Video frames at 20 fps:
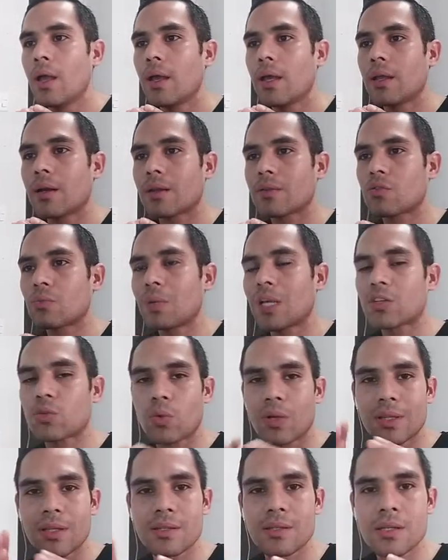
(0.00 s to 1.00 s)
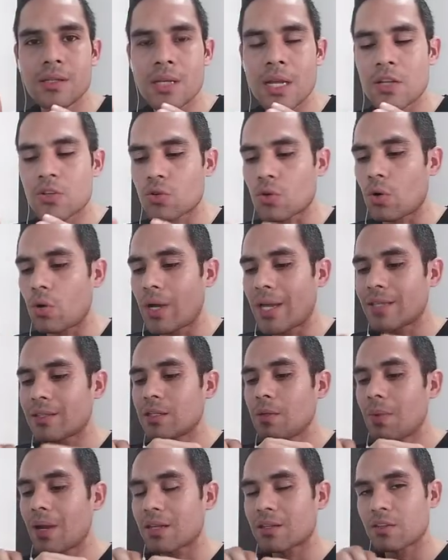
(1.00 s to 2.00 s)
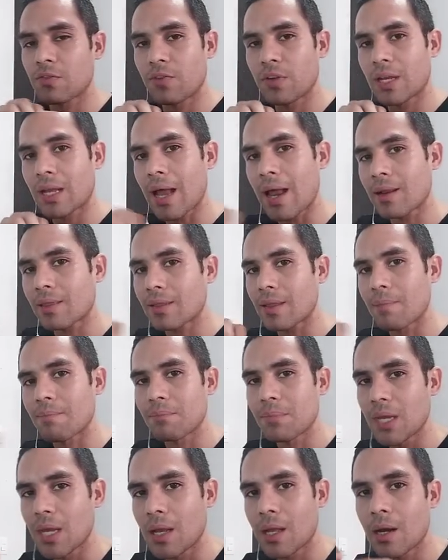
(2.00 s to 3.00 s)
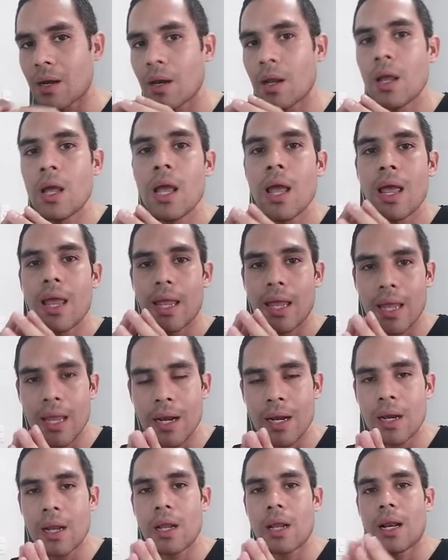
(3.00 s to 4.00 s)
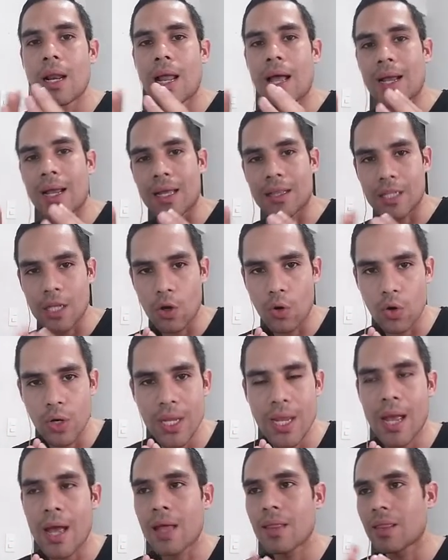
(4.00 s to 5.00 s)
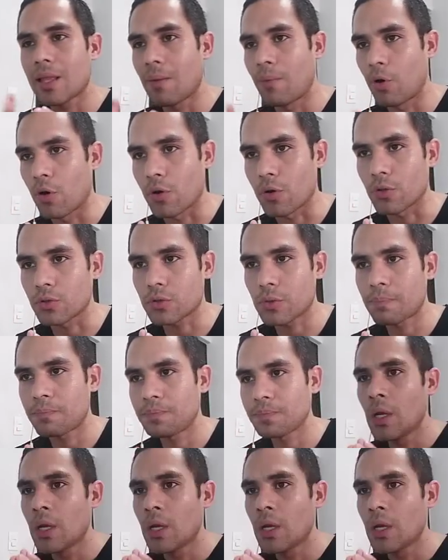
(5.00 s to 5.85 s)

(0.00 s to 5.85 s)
En resumidas cuentas es eso, es diversificar también en la categoría de bonos.